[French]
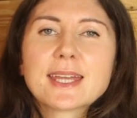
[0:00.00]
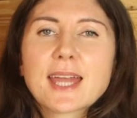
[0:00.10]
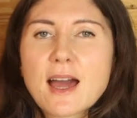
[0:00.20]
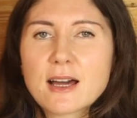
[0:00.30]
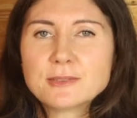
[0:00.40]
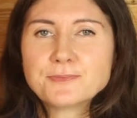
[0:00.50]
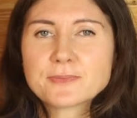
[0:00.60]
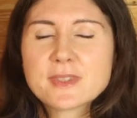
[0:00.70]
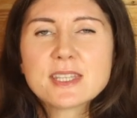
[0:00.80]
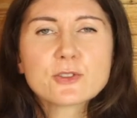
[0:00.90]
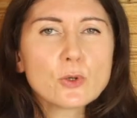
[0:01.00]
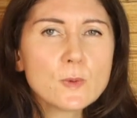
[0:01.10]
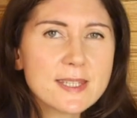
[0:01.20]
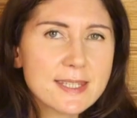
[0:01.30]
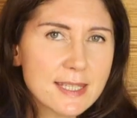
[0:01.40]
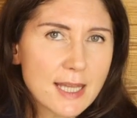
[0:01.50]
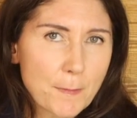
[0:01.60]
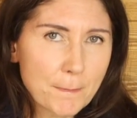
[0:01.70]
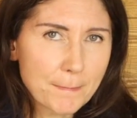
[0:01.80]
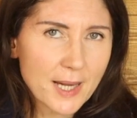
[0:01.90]
Car si celui-ci
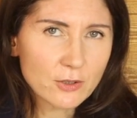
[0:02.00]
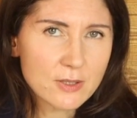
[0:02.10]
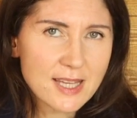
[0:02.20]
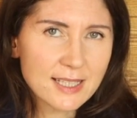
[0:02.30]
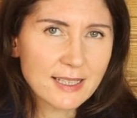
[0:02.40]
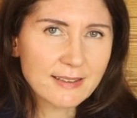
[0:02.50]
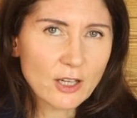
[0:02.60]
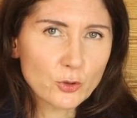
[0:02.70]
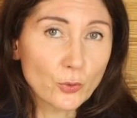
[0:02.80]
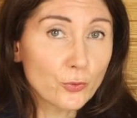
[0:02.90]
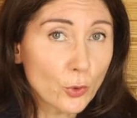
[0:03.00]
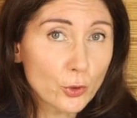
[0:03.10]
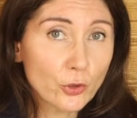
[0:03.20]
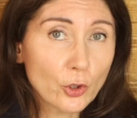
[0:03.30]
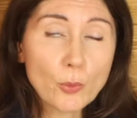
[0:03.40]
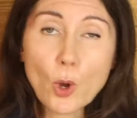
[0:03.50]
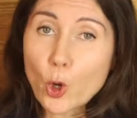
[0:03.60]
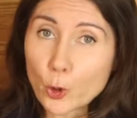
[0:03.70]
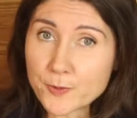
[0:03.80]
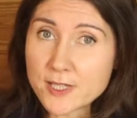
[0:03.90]
n'est pas dans un état de fonctionnement
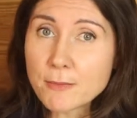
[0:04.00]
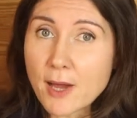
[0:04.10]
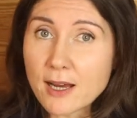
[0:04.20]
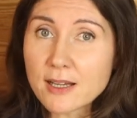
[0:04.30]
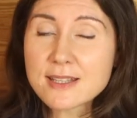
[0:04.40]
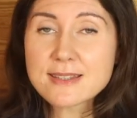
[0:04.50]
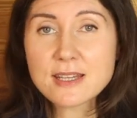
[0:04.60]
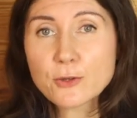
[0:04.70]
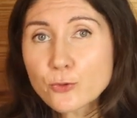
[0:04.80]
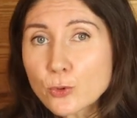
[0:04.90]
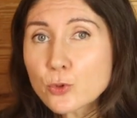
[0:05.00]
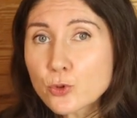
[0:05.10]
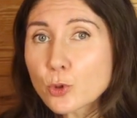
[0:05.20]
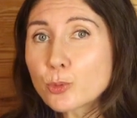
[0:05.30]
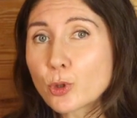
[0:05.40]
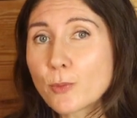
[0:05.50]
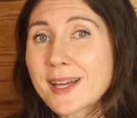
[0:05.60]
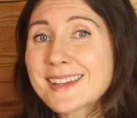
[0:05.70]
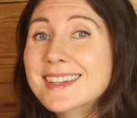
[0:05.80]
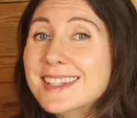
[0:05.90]
optimal, ses fonctions pour
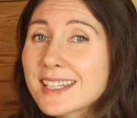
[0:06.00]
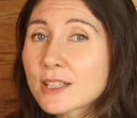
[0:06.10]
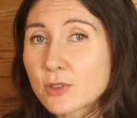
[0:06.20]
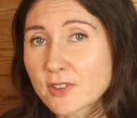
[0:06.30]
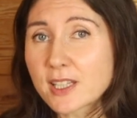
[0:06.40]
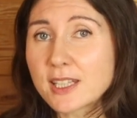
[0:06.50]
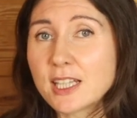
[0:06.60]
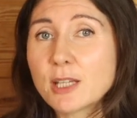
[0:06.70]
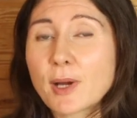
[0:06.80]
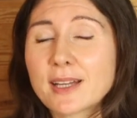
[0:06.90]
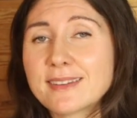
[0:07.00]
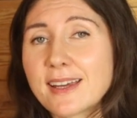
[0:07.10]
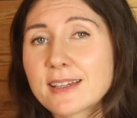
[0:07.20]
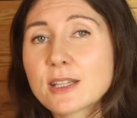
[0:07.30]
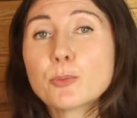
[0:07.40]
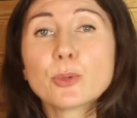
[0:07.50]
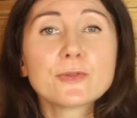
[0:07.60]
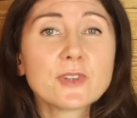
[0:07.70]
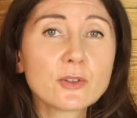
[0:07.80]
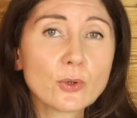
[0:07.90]
maintenir votre équilibre interne
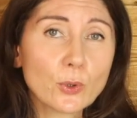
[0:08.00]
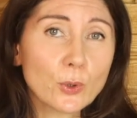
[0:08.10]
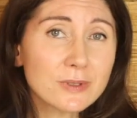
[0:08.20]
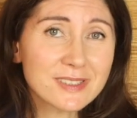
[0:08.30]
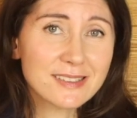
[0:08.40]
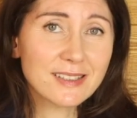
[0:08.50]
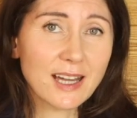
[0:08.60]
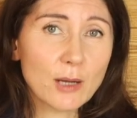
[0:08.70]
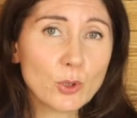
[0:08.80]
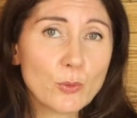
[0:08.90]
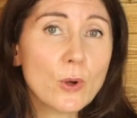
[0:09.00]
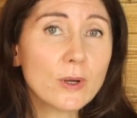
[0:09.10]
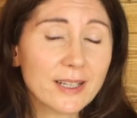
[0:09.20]
peuvent être considérablement